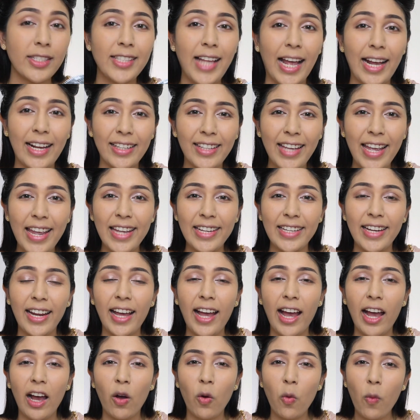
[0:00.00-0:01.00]
สังเกตนะ
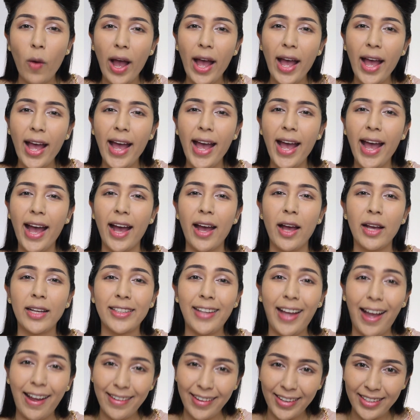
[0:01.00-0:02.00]
คะว่า
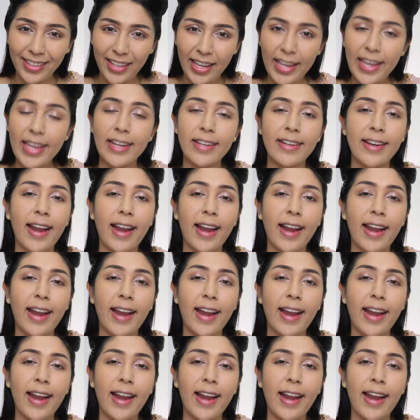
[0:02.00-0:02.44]
การละเกด